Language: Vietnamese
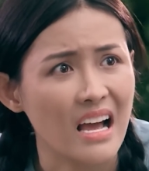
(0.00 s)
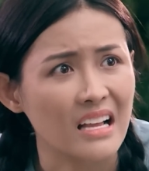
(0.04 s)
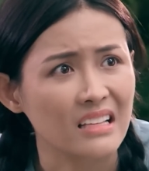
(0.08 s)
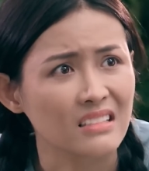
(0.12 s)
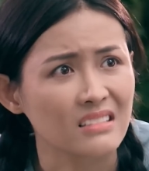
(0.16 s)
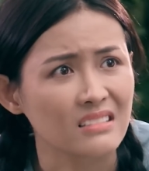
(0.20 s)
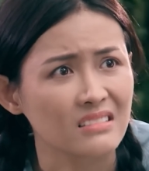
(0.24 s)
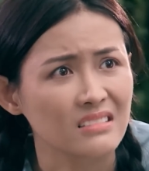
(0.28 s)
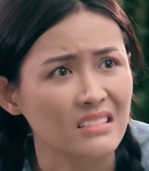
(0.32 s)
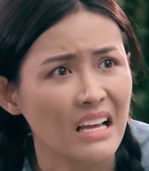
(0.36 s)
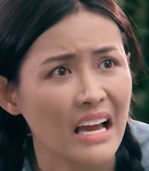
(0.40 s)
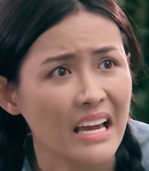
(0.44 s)

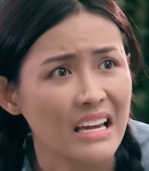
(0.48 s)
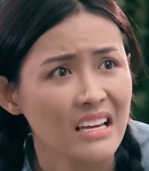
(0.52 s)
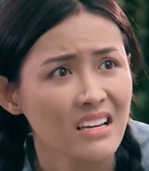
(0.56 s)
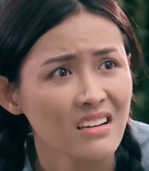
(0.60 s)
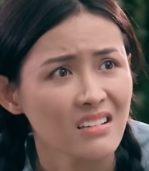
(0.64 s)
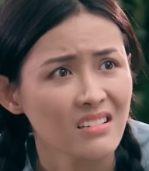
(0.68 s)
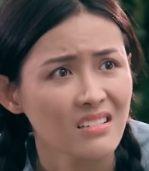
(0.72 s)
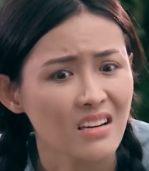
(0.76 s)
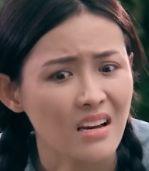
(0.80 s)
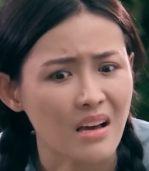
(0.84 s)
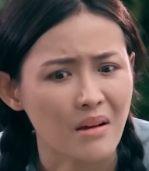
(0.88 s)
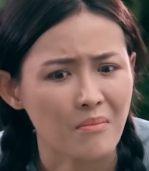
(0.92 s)
anh thấy
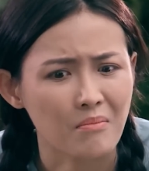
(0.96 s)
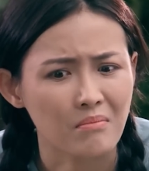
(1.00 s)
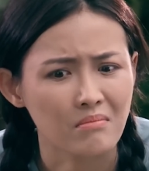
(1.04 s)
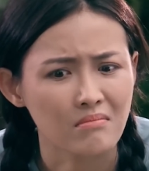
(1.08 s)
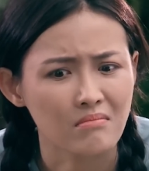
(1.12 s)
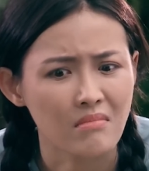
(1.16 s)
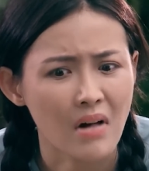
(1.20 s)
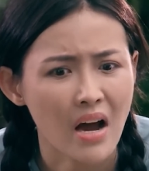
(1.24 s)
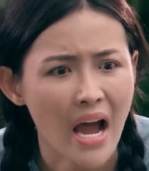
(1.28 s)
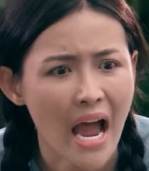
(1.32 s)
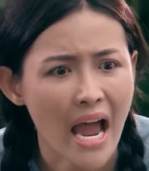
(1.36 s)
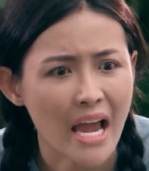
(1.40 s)
là
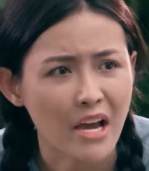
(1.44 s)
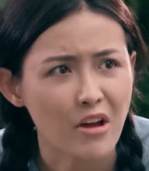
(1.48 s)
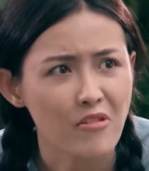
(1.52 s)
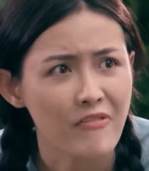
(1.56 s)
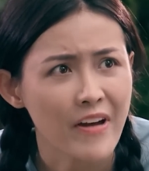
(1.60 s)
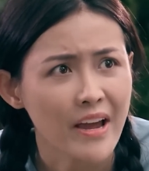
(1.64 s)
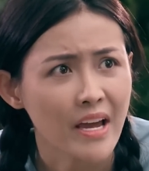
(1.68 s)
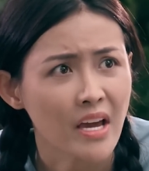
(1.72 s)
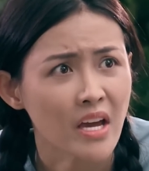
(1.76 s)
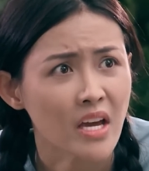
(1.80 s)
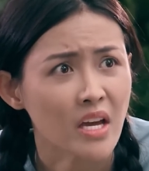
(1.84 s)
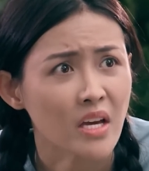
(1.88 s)
m hai có
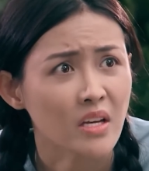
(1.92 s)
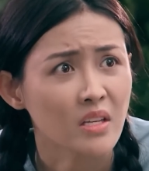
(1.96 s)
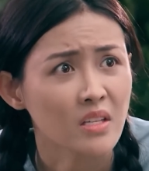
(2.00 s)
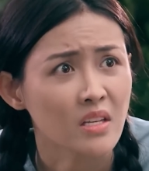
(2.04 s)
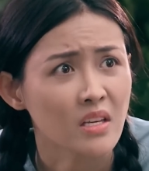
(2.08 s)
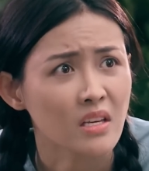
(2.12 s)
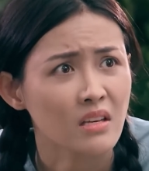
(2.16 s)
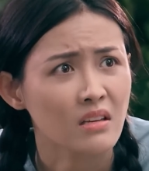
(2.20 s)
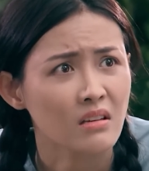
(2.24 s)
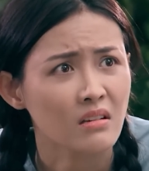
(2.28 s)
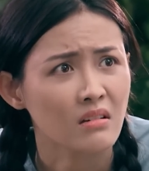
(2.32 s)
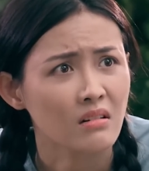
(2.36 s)
phát
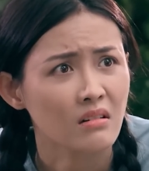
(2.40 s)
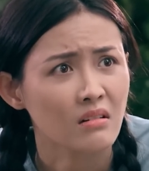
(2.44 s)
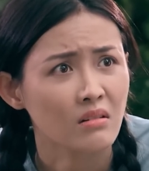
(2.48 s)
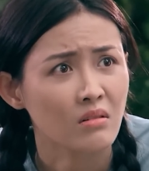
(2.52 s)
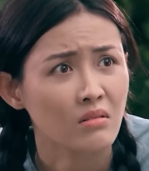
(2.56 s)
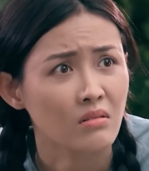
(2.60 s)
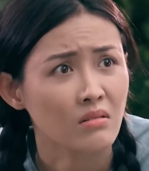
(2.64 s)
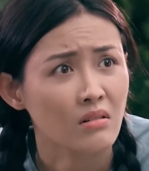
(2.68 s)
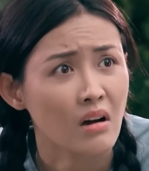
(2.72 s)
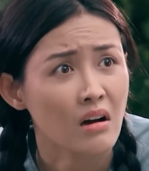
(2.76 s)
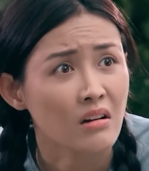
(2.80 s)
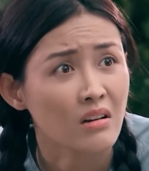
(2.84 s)
hiện gì
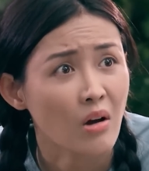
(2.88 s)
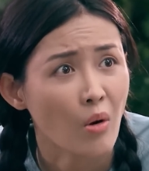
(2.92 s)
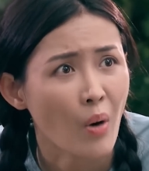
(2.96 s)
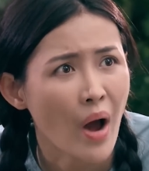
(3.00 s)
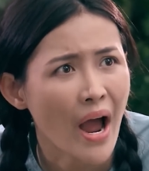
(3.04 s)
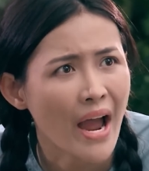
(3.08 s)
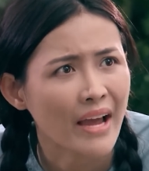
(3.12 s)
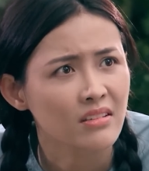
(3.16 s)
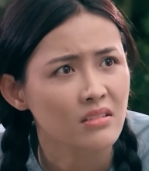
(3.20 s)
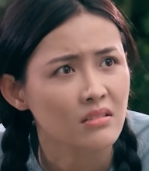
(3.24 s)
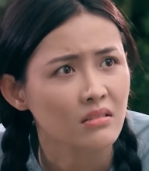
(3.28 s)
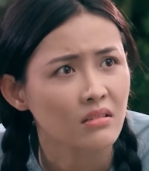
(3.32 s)
ở cầu
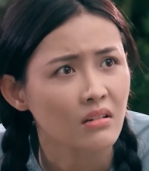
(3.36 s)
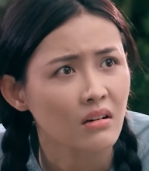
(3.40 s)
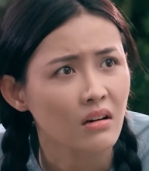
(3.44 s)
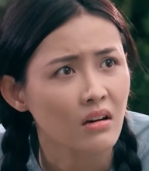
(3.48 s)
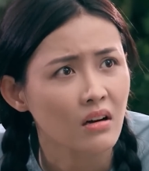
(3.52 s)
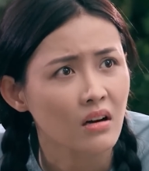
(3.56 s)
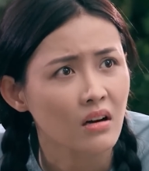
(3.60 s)
hai chưa